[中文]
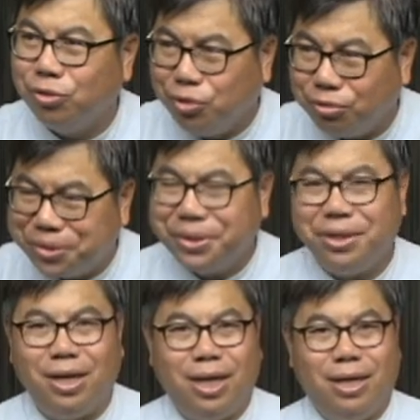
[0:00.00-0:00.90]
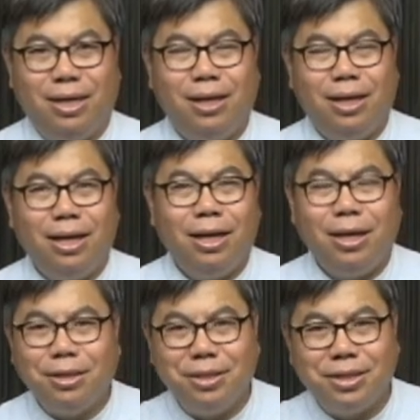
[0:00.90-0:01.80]
就是了，
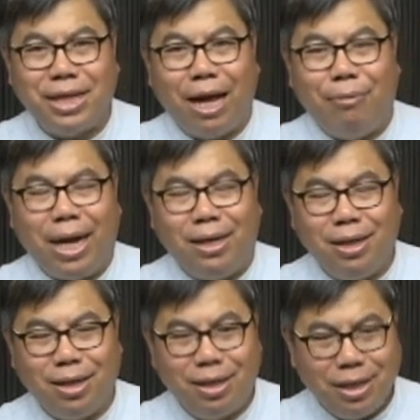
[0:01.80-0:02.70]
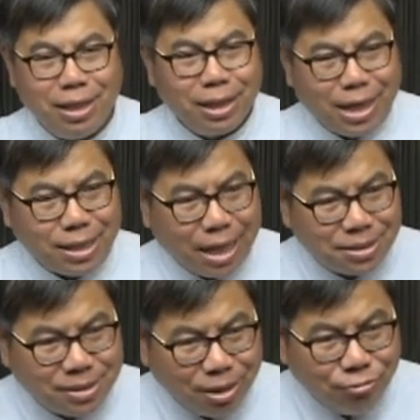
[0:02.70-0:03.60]
而是讲完了，看他
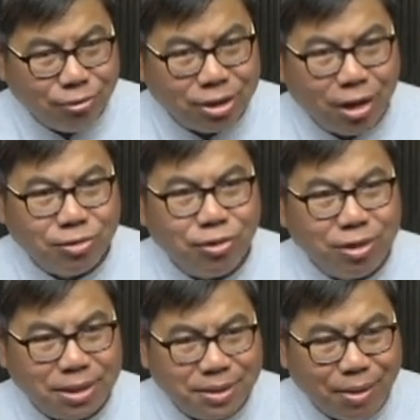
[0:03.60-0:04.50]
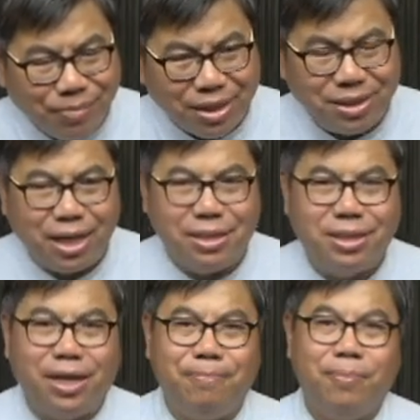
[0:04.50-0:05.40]
生活当中的生命见
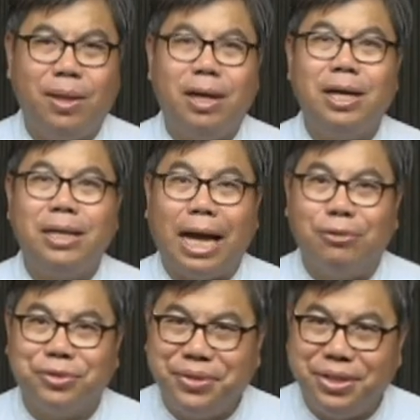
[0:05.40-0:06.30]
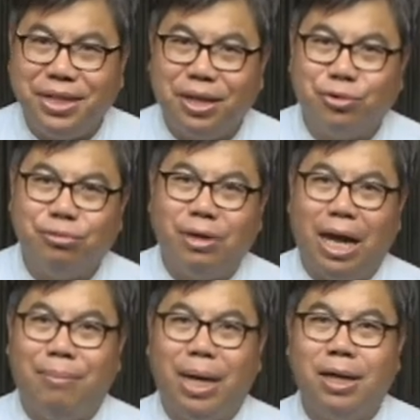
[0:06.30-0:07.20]
证，他有实践出
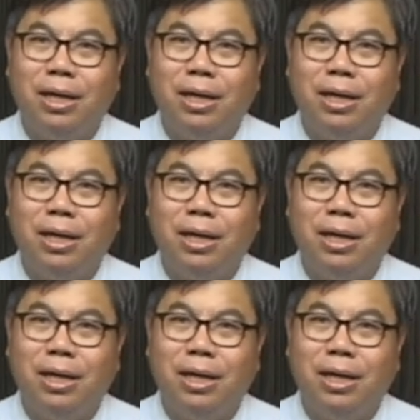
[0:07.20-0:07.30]
来吗？